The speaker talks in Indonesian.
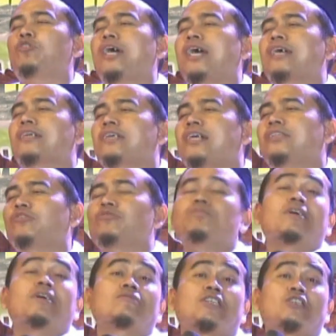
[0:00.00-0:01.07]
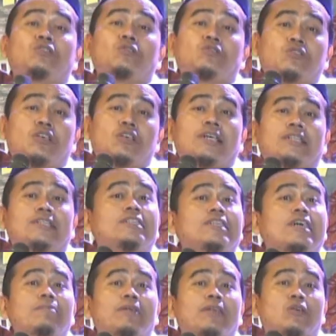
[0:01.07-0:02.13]
empun angsal tumbas wedus
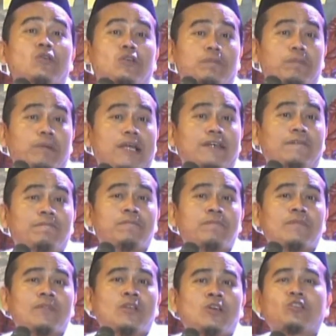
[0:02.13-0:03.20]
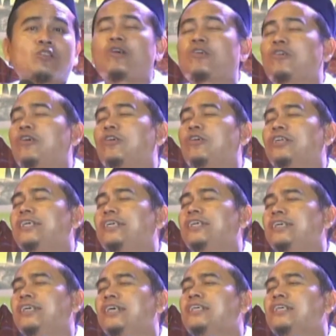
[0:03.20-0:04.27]
didamel kurban
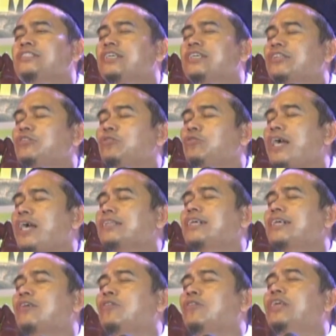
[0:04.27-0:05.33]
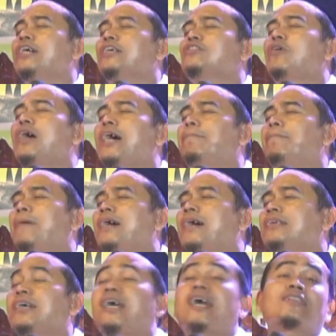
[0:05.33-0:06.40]
tonggone sing tukak takok lah so
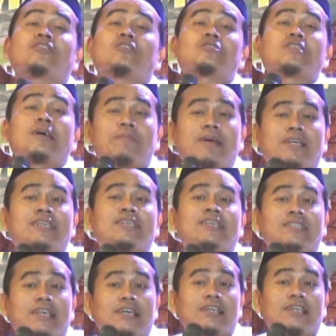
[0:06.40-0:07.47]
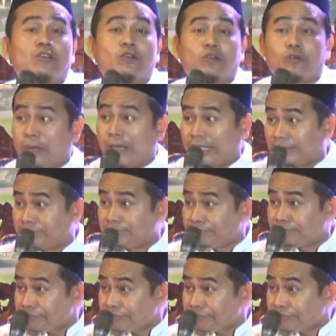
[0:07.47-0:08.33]
apan ngantos sak mangke gih dereng kurban